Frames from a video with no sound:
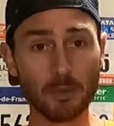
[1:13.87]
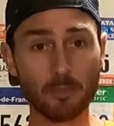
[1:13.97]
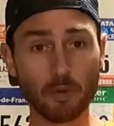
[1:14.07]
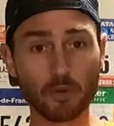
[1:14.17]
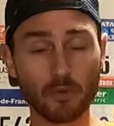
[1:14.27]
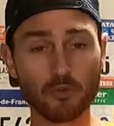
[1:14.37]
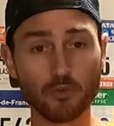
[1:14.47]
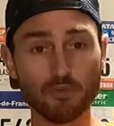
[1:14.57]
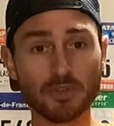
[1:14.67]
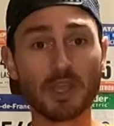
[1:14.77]
pour que vous
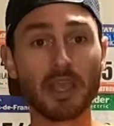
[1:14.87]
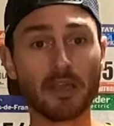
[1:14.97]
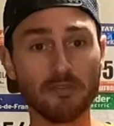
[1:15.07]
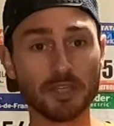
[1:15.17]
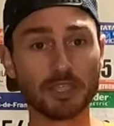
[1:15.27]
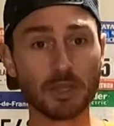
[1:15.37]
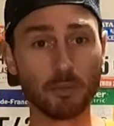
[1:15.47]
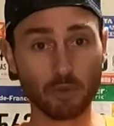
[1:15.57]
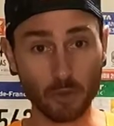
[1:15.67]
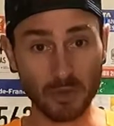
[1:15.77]
puissiez y réfléchir
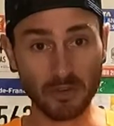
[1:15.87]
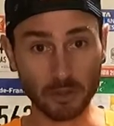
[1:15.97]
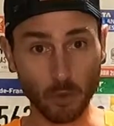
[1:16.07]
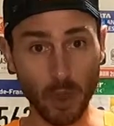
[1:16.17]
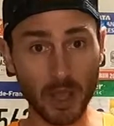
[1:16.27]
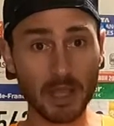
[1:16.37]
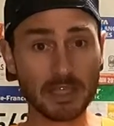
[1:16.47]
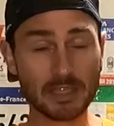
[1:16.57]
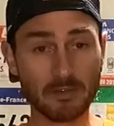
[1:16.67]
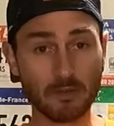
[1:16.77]
pour 2023.
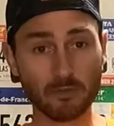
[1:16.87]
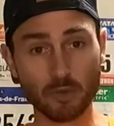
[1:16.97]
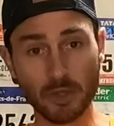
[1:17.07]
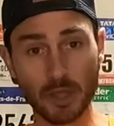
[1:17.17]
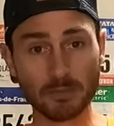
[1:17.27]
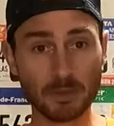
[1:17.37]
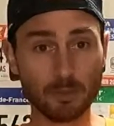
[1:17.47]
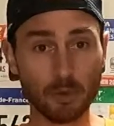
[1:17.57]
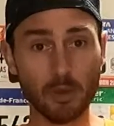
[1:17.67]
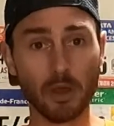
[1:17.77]
Ça va vous donner un petit
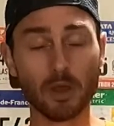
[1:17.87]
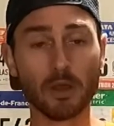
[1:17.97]
peu